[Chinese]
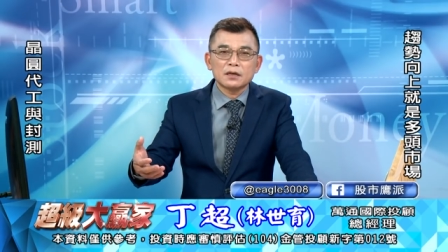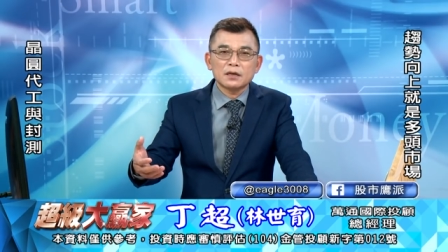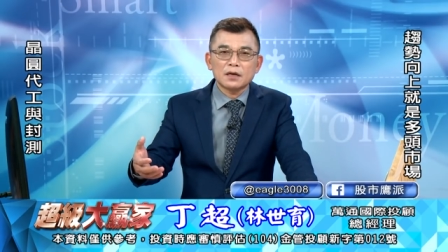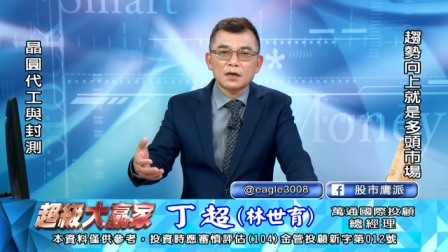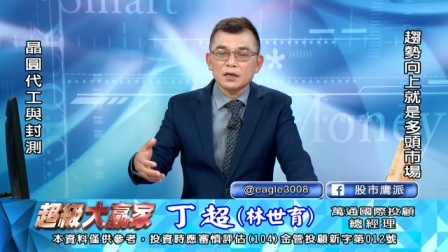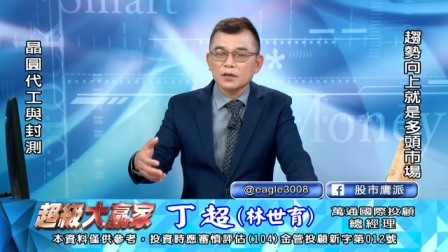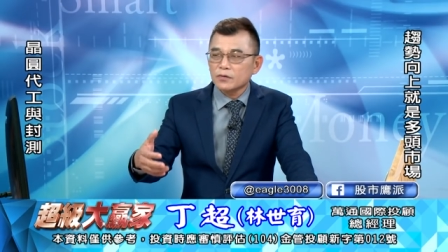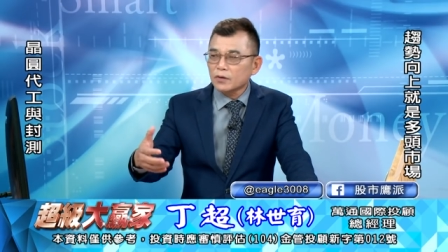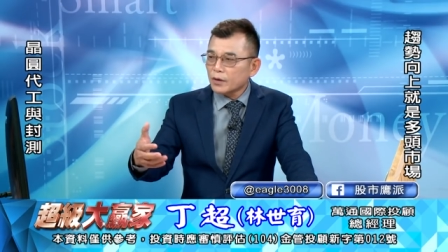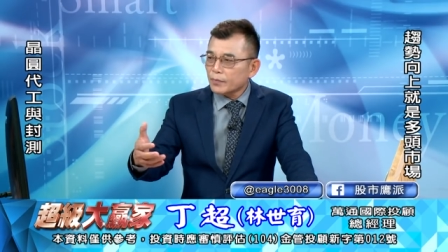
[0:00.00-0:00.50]

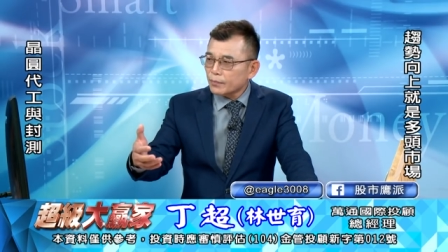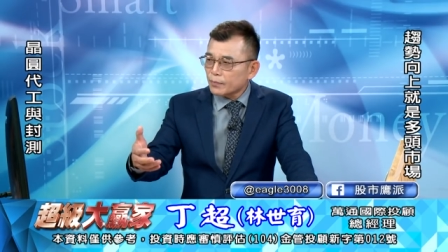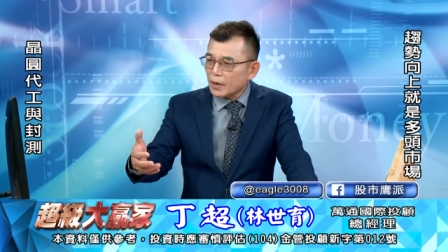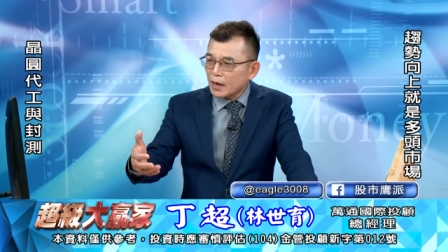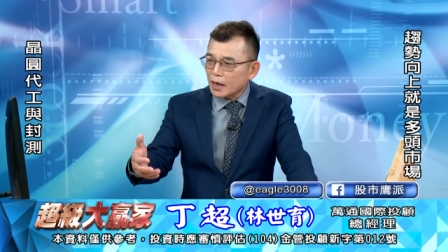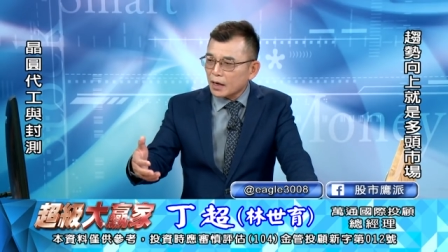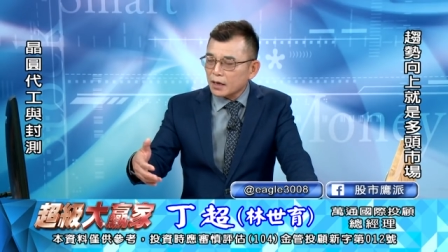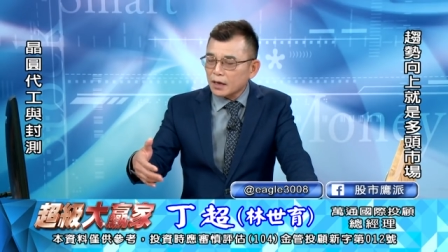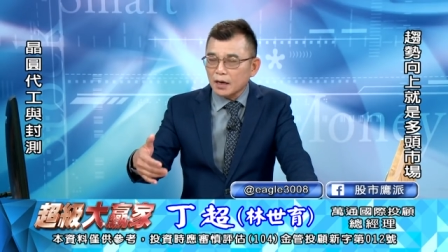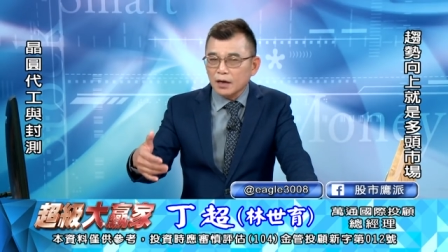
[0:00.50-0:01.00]
啊，一万
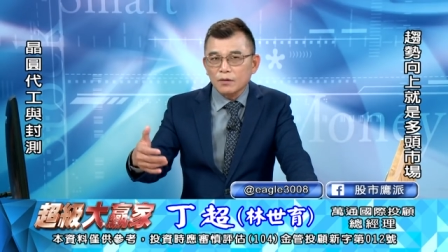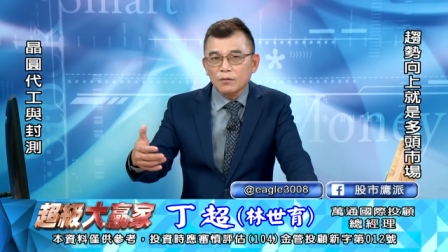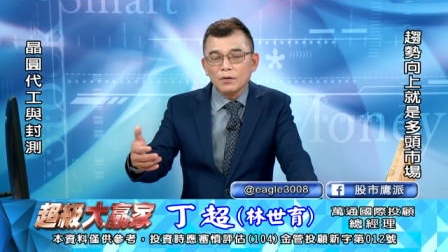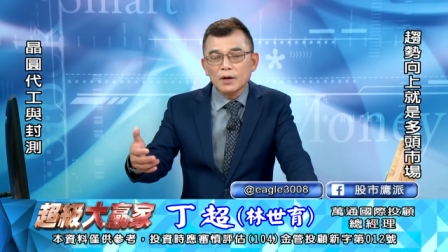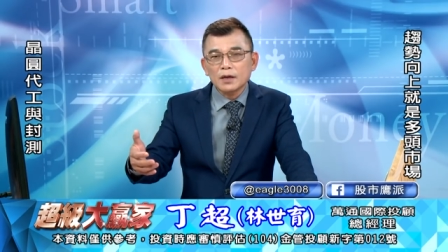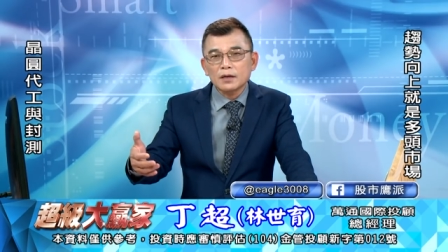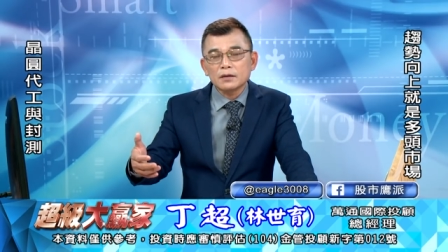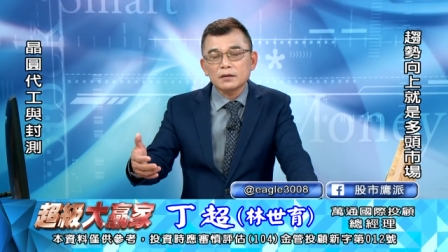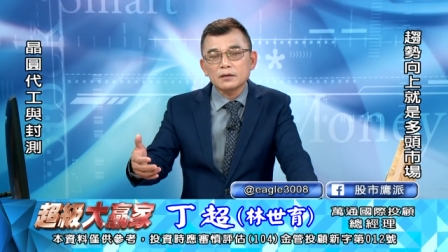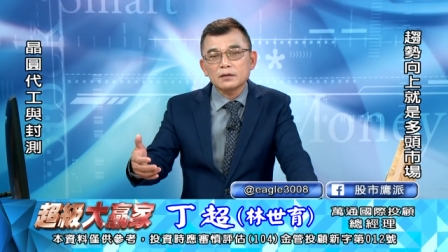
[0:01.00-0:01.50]
八两
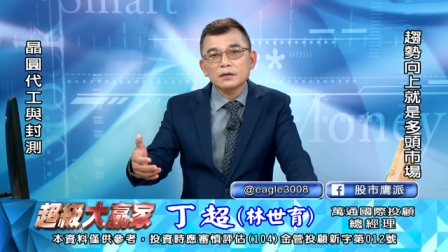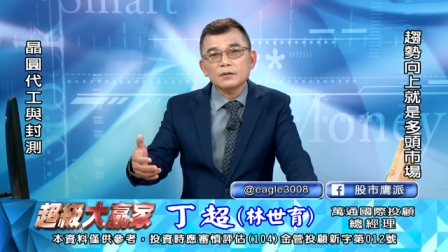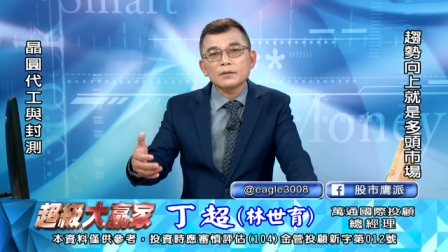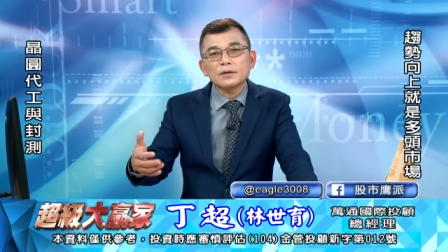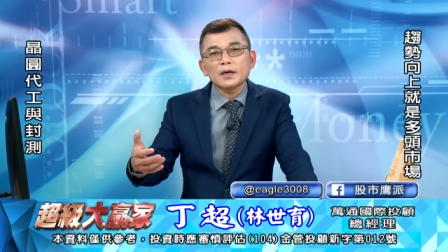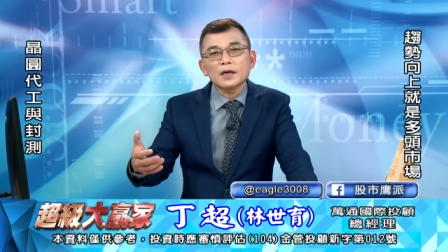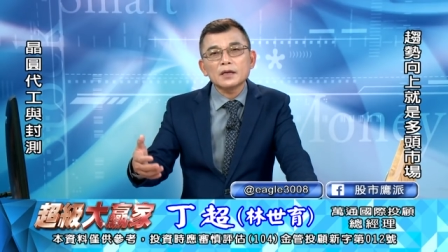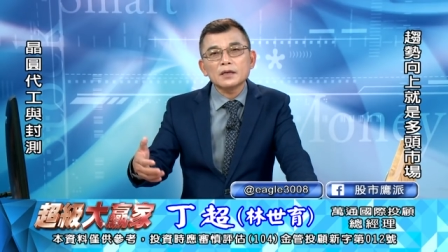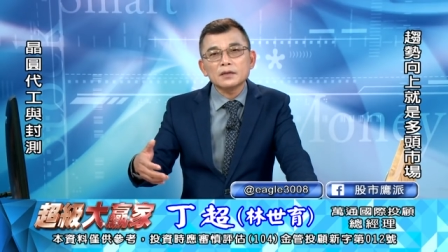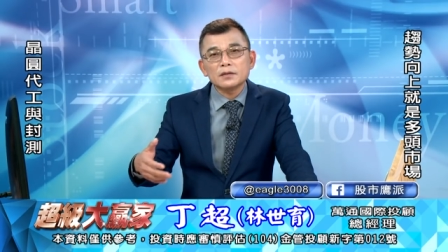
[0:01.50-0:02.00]
万，对
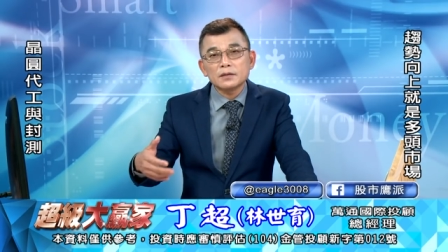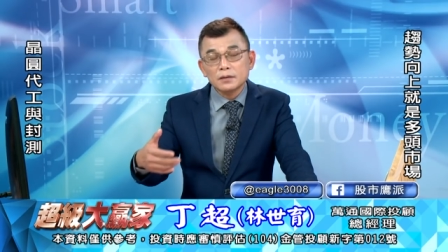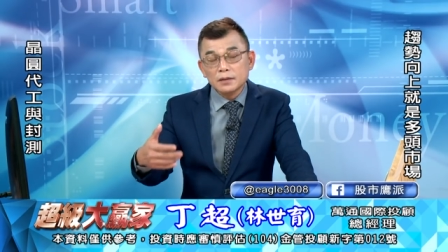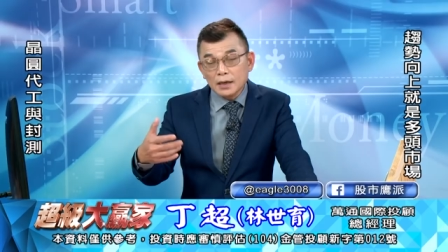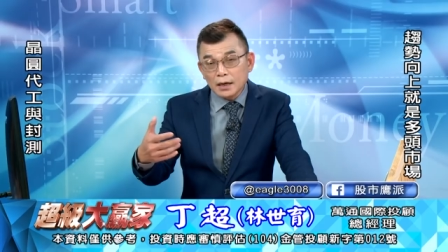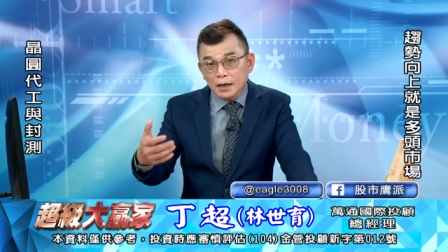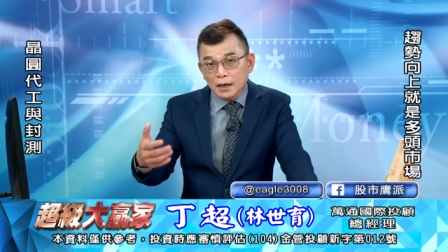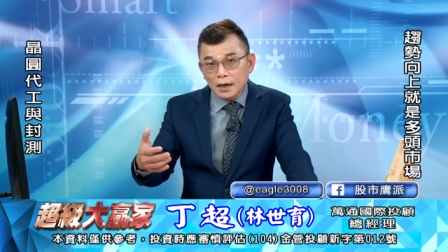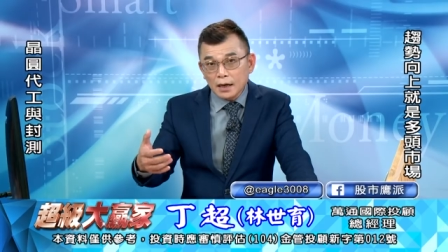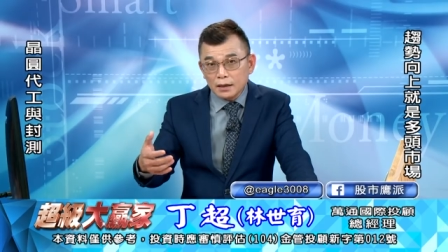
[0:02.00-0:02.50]
不对？你是
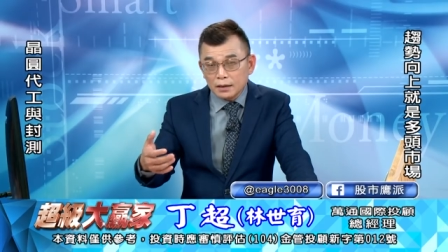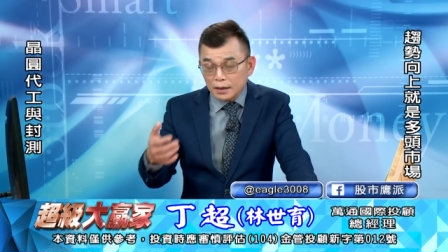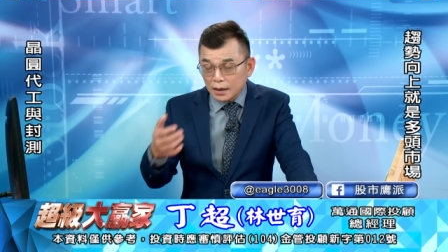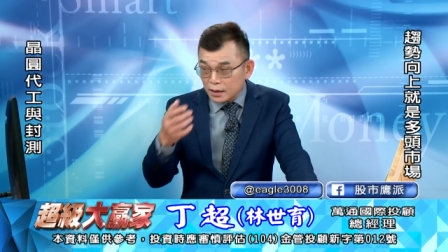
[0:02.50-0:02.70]
这样看。